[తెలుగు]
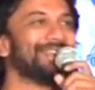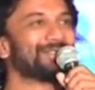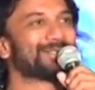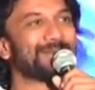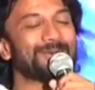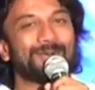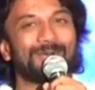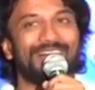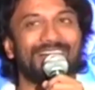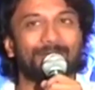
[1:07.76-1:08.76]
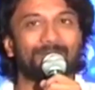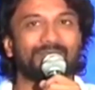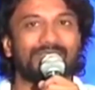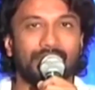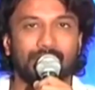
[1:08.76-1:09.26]
కొత్త లుక్ ని మరియు
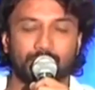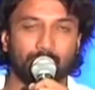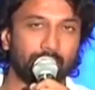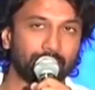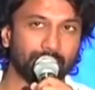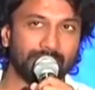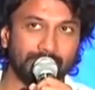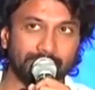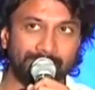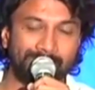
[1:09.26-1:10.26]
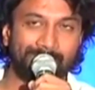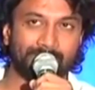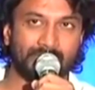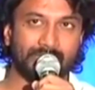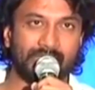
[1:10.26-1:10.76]
షూటింగ్ పిక్స్ ని పోస్ట్
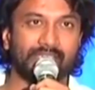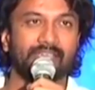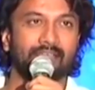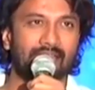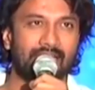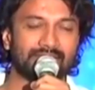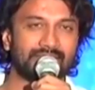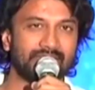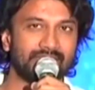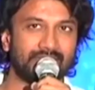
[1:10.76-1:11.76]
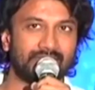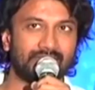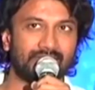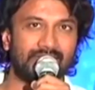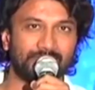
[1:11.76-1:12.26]
చేశాడు సత్యదేవ్
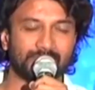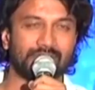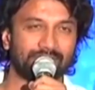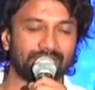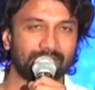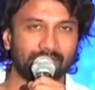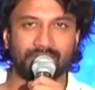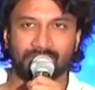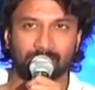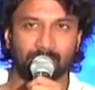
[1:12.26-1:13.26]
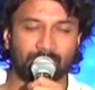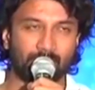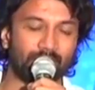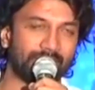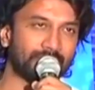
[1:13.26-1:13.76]
చూడాల్సిందే ఈ చిత్రం
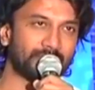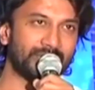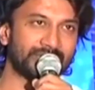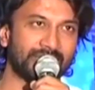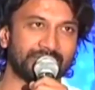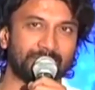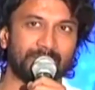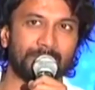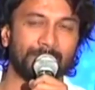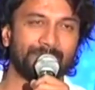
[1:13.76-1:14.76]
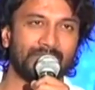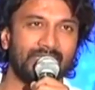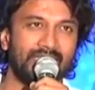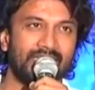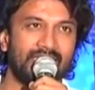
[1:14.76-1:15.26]
సత్యదేవికి ఎలాంటి సక్సెస్
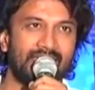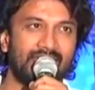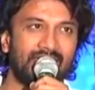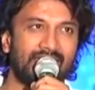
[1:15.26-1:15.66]
అందిస్తుందో